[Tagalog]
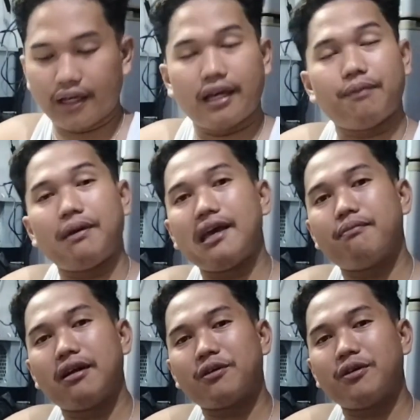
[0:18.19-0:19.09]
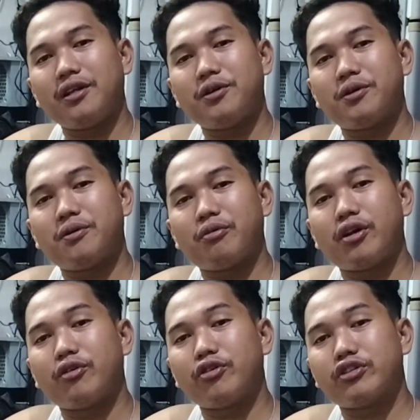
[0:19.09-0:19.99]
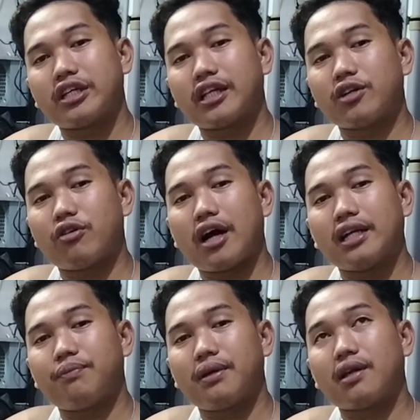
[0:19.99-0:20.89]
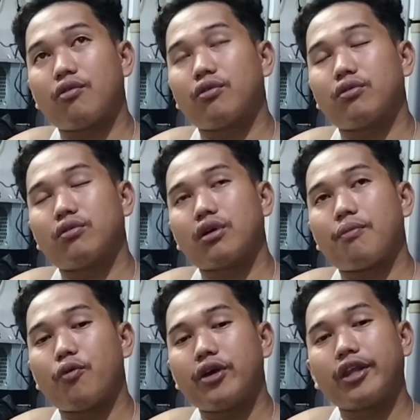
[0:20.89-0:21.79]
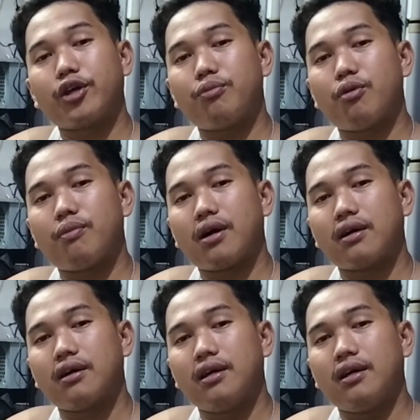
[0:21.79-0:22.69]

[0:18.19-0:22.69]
i-PM lang ko ninyo, pwede ko niyo chatan kung hadapit kung kapuyan gid mo mag